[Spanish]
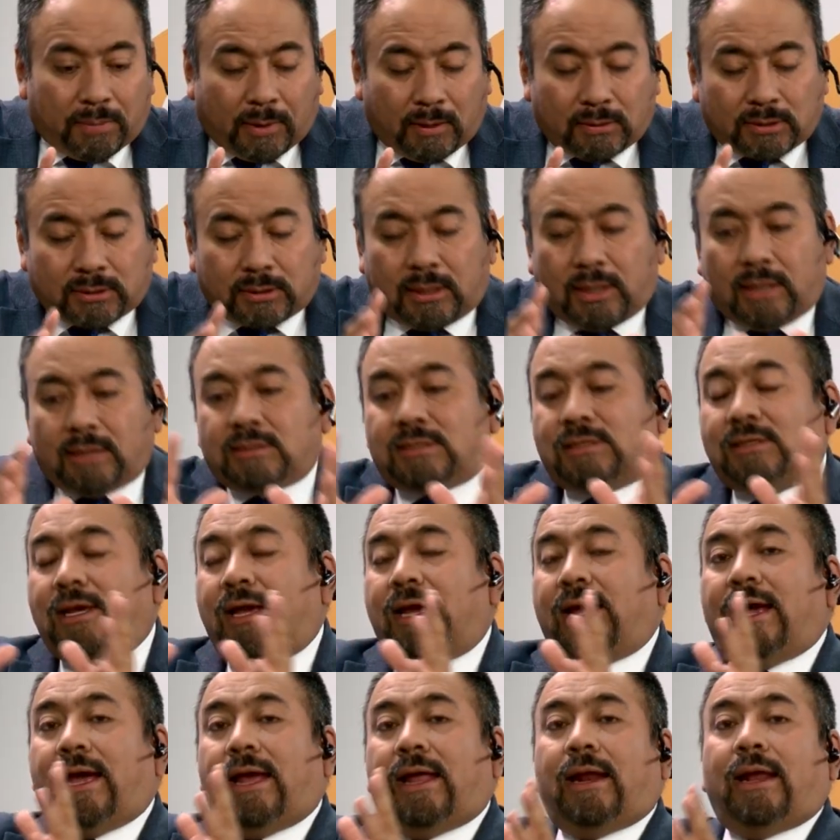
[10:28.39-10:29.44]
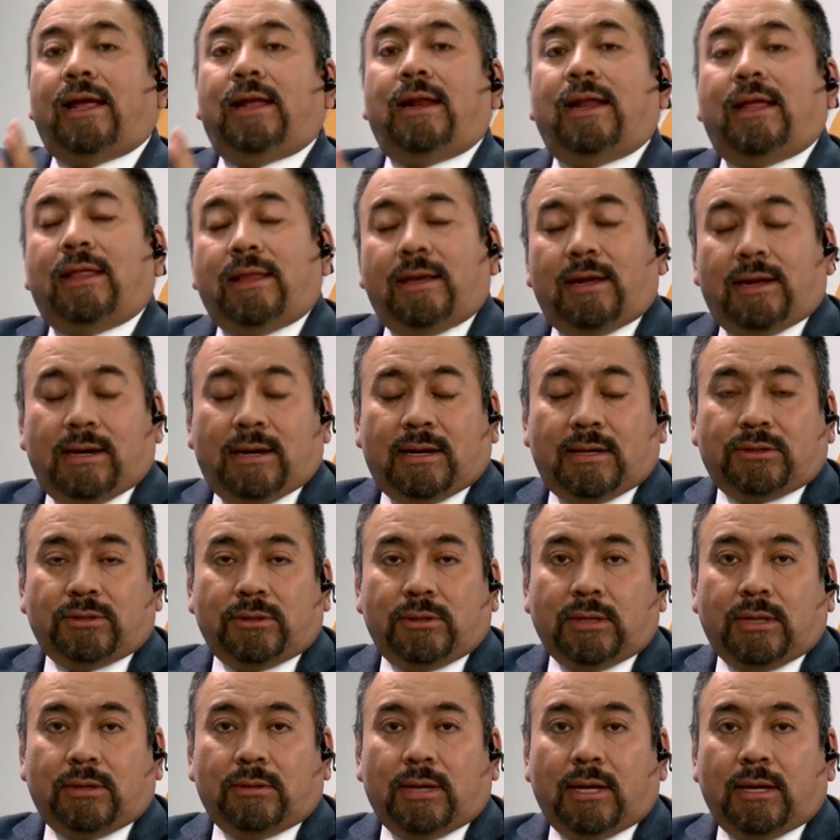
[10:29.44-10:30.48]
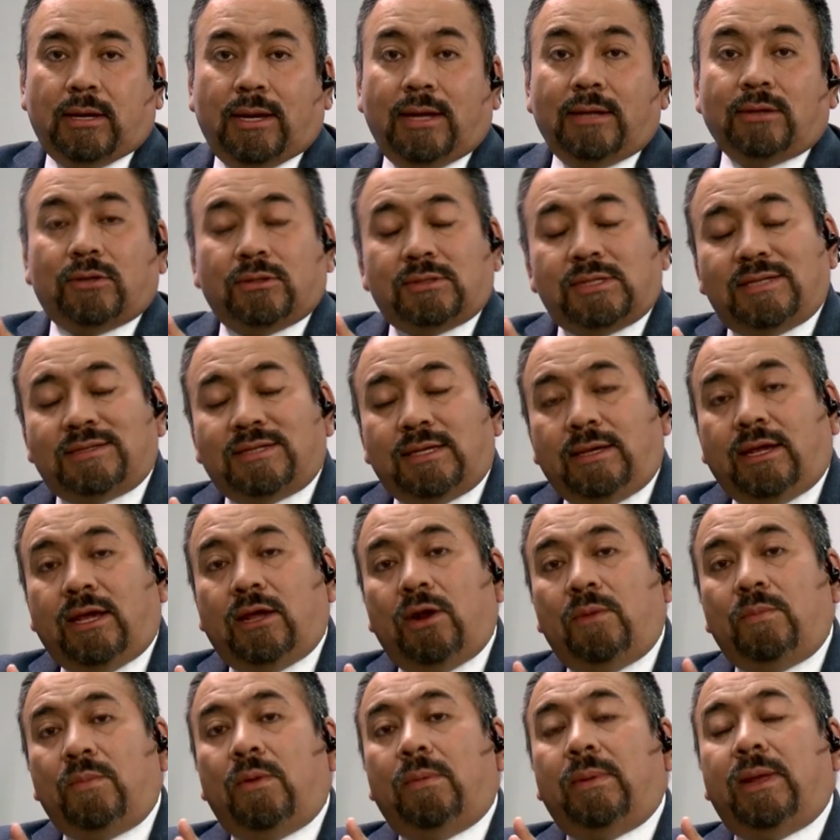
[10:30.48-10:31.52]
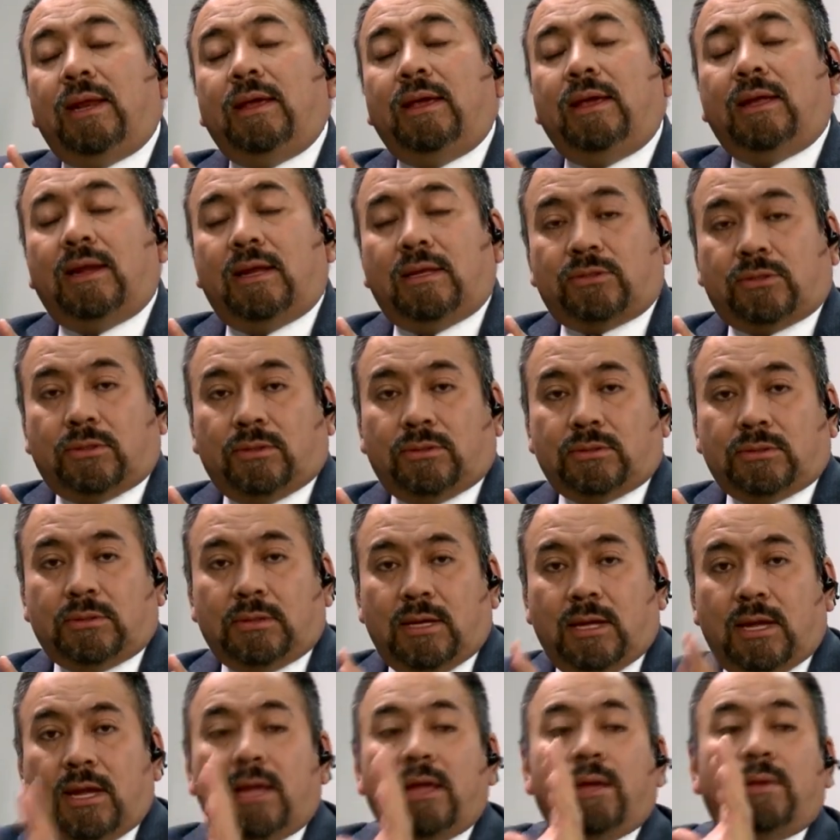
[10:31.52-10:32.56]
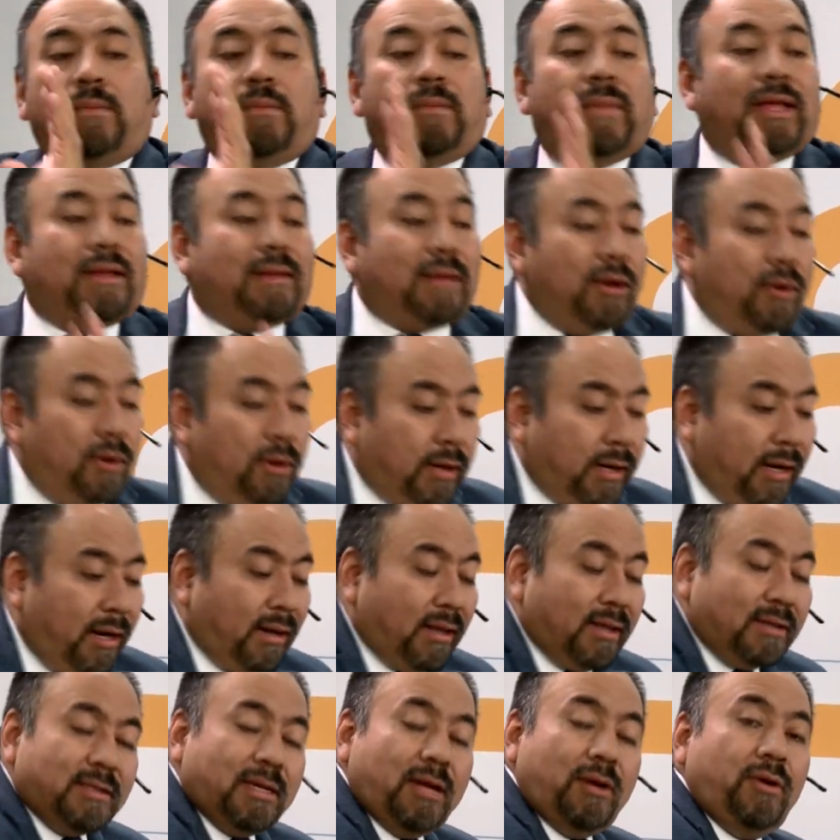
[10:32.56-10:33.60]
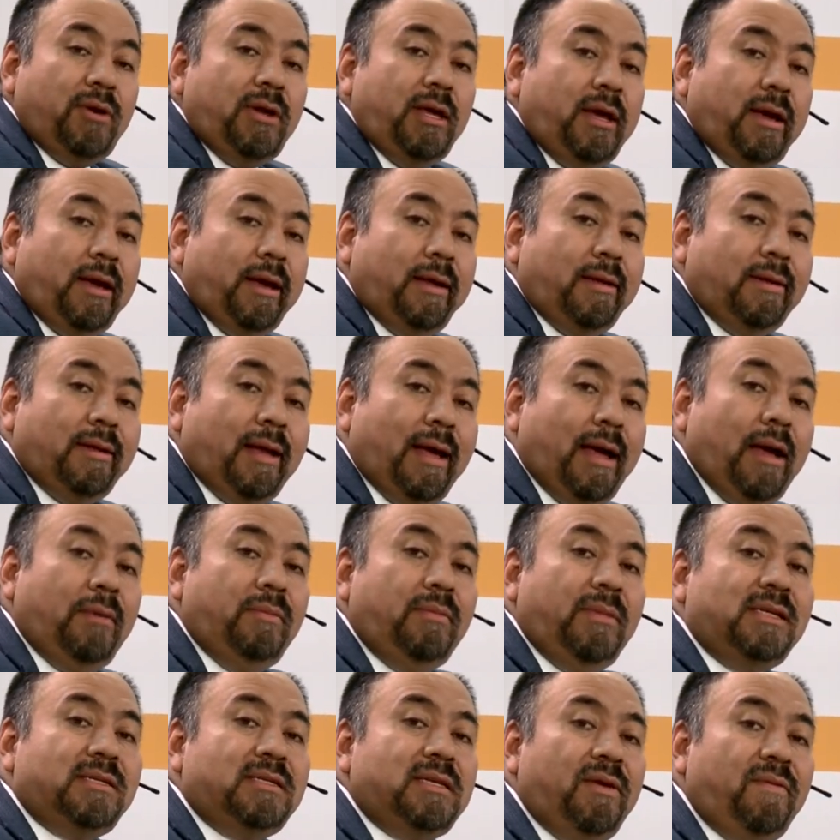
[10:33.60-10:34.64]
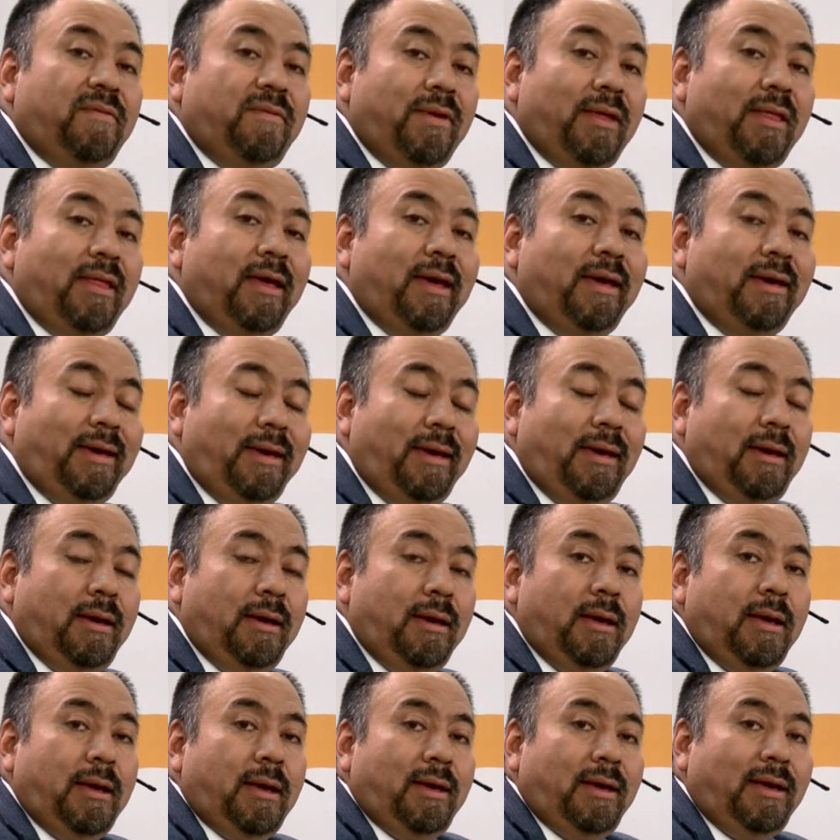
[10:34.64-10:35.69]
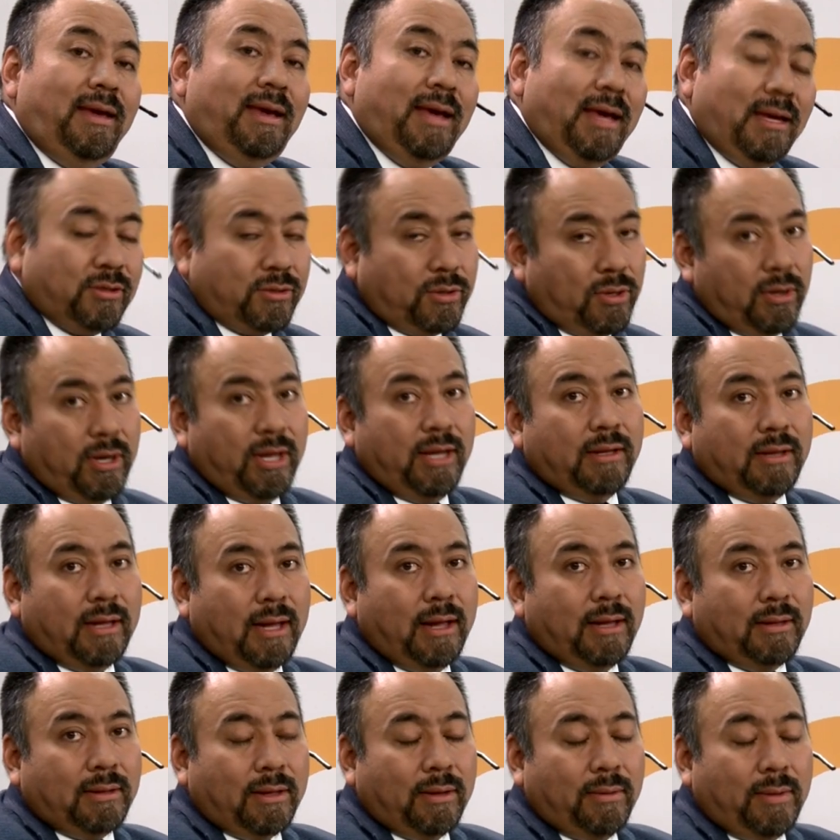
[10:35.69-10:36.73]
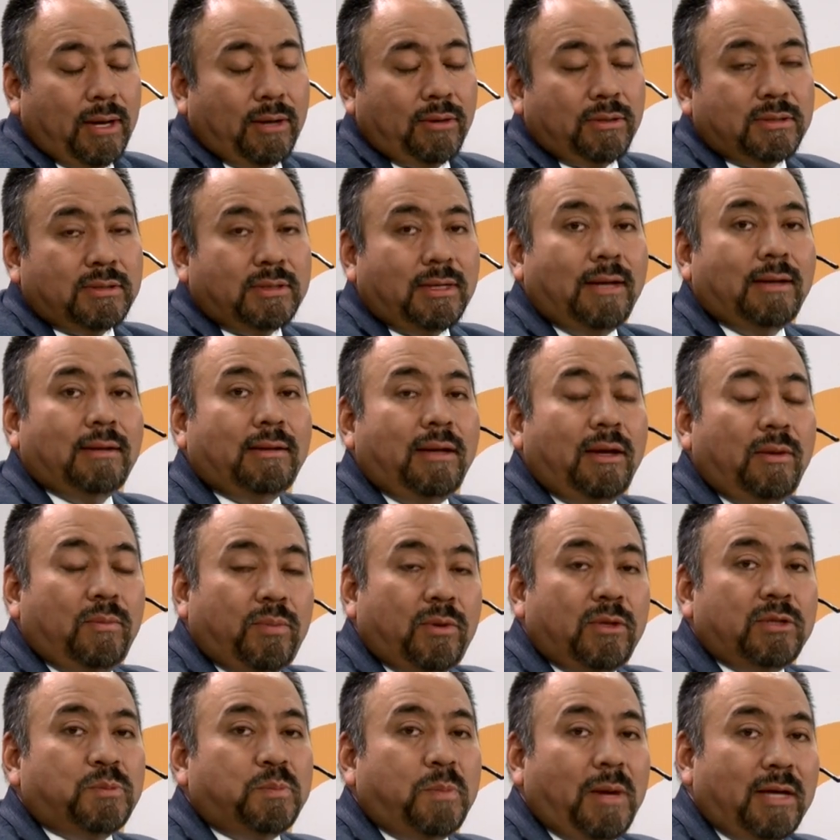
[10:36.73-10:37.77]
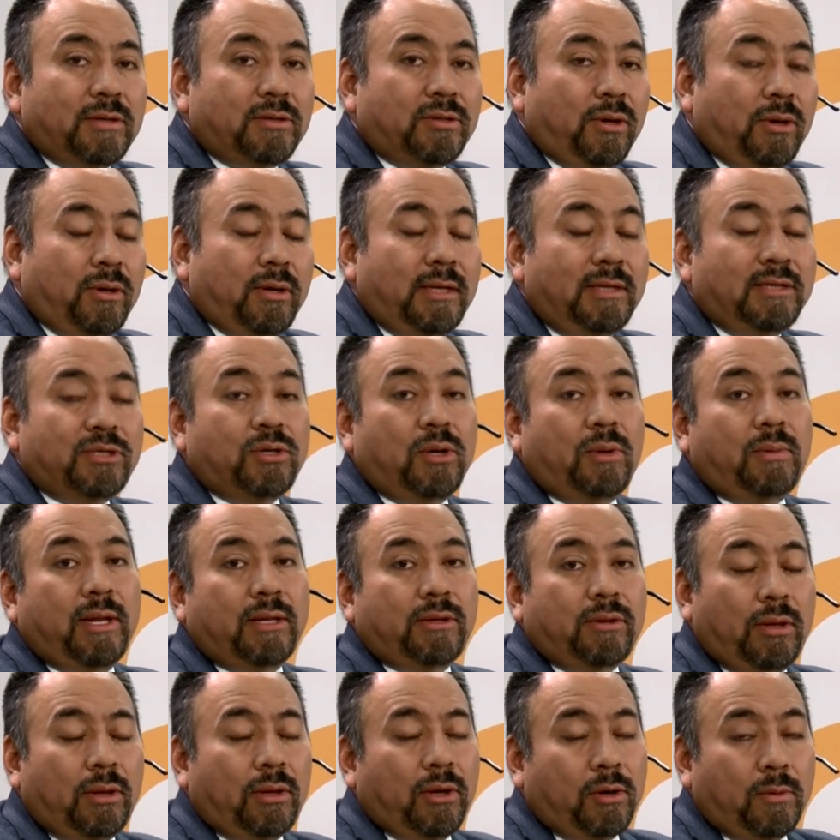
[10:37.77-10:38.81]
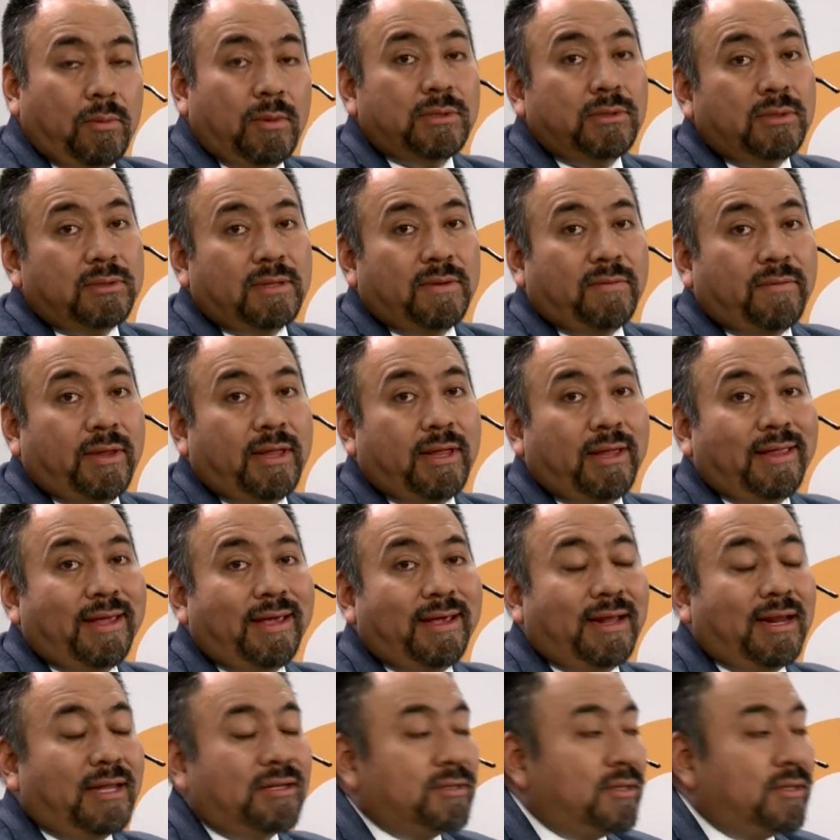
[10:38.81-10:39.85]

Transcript: pago provisional se carga en la declaración anual. Entonces, si quiero mover ingresos, me tengo que ir desde el origen a mi CFDI. Y eso ahorita te va a costar tiempo, espacio y sobre todo, como eso es CFDI de